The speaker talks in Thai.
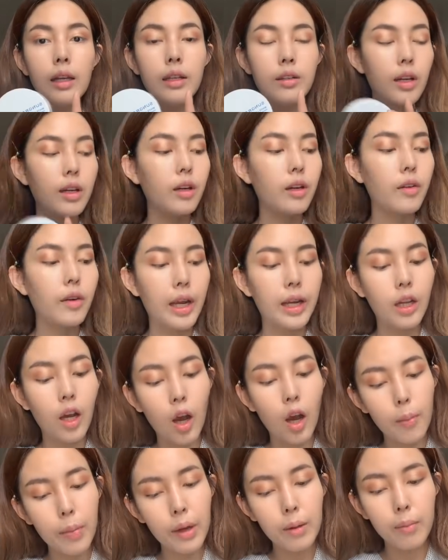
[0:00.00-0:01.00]
ซันเกรด
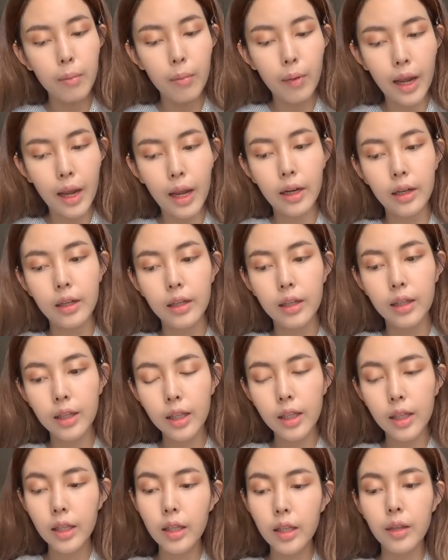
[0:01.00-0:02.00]
เขาเป็นแบรนด์
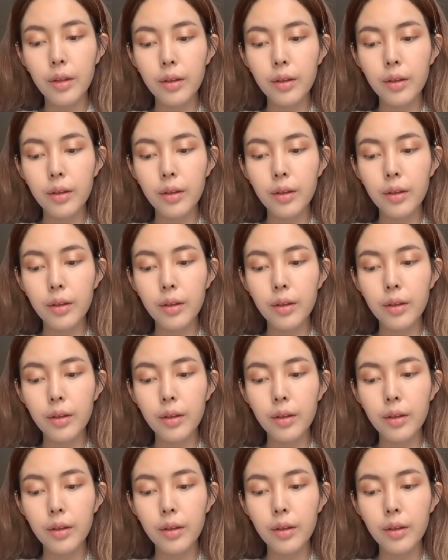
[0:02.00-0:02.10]
ที่